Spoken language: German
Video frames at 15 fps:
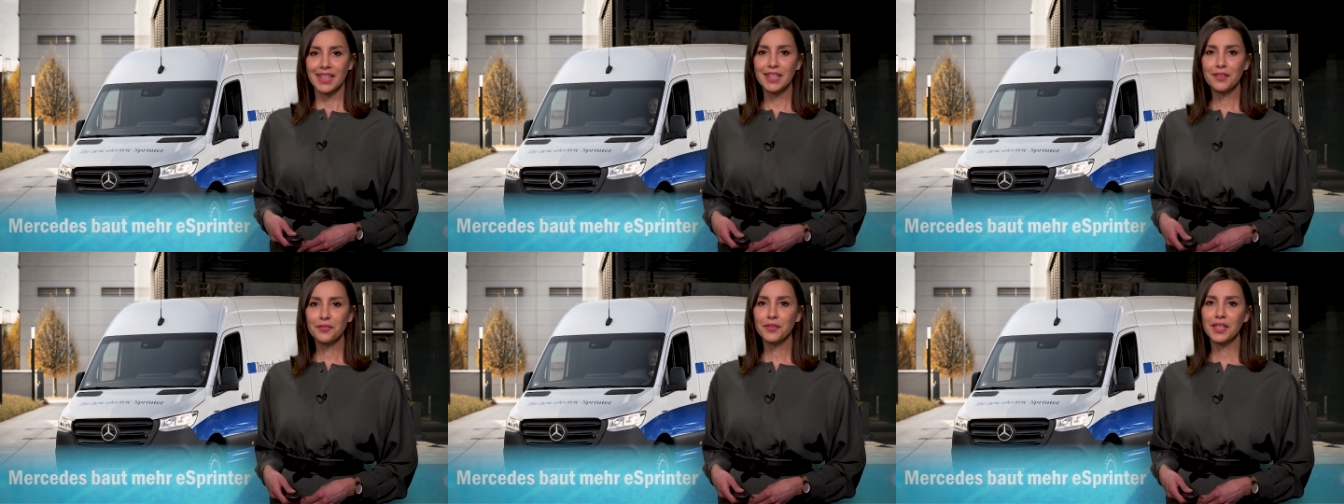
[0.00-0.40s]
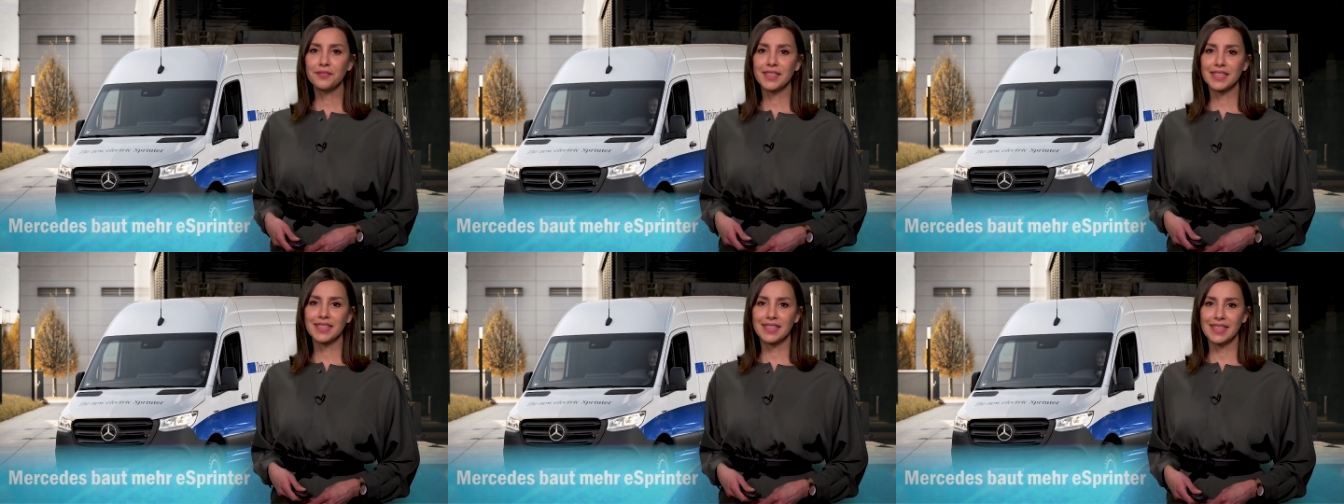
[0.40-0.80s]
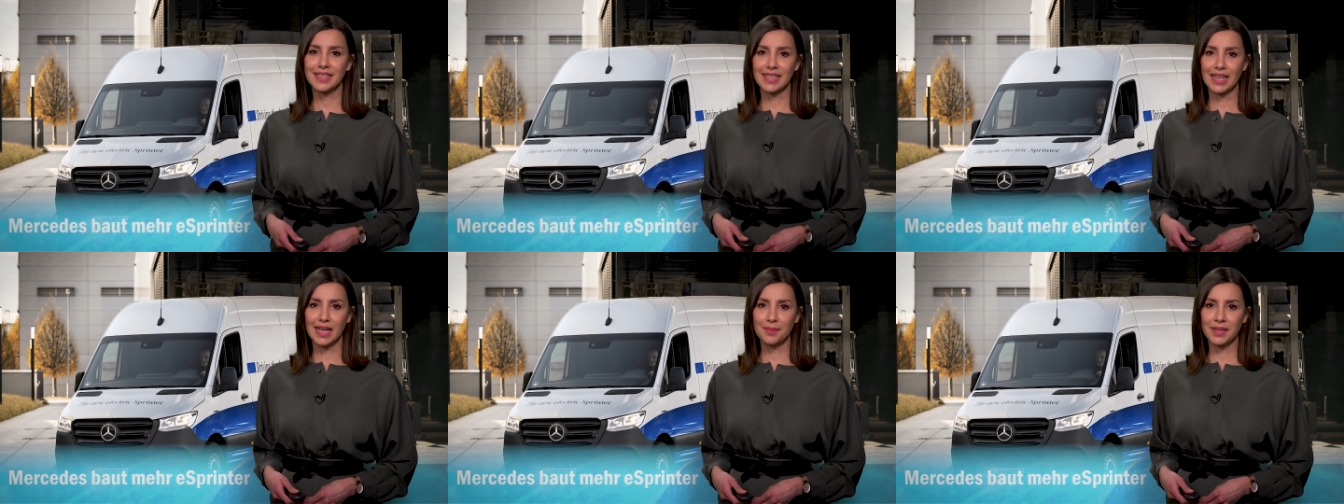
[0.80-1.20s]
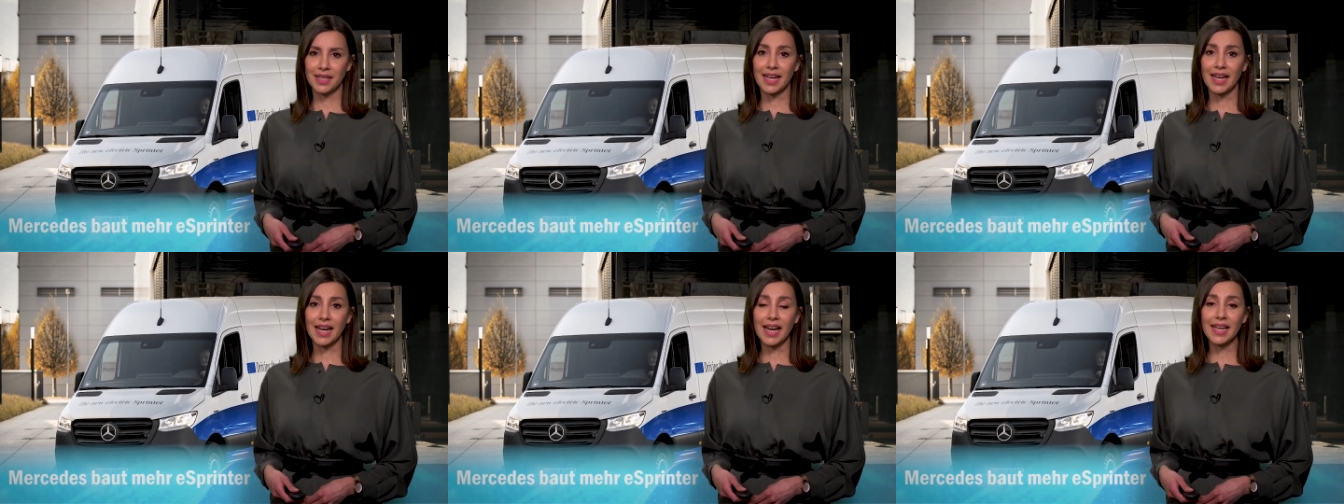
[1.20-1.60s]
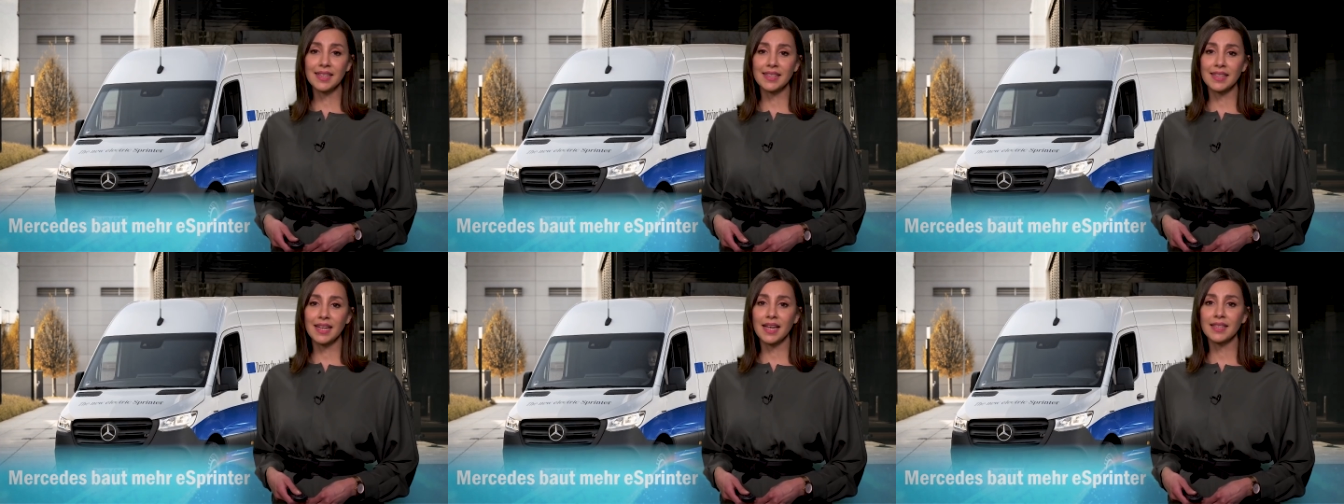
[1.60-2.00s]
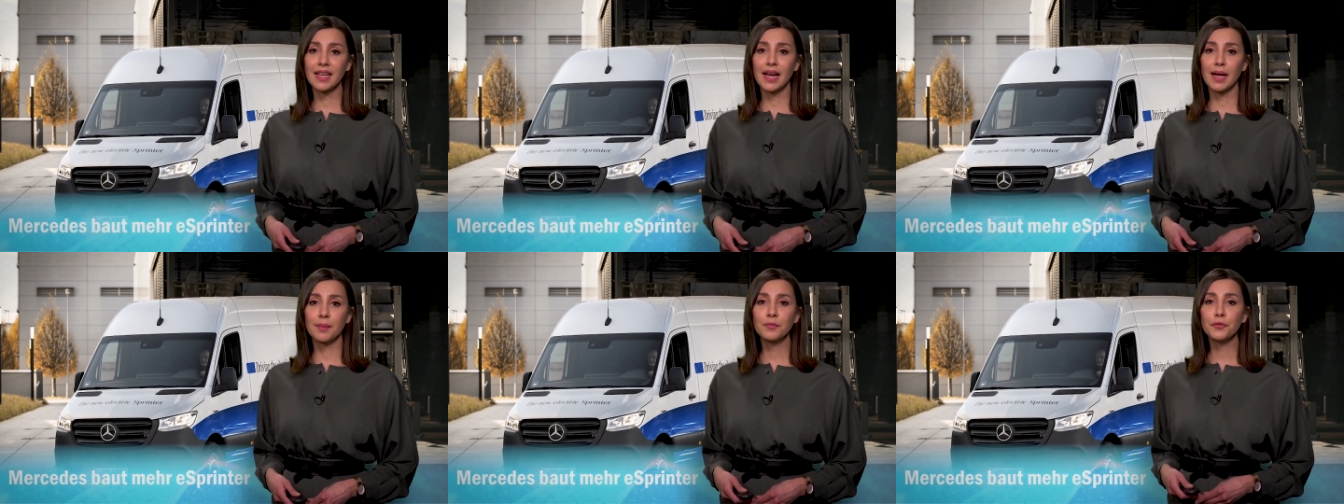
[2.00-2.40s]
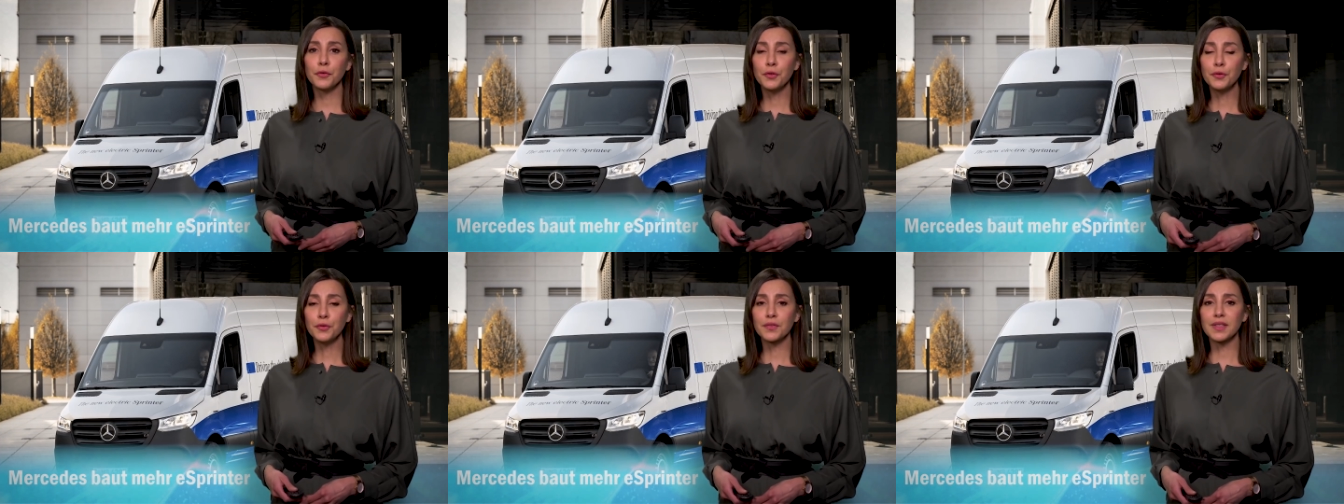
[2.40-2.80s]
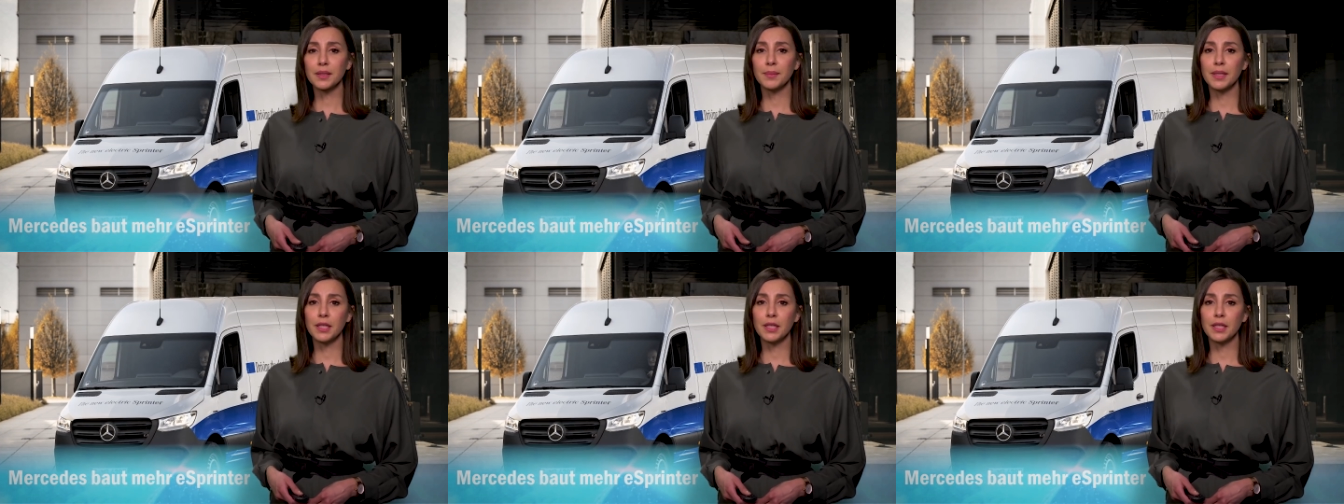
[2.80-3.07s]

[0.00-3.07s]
Hierfür investiert Daimler nach eigenen Angaben 50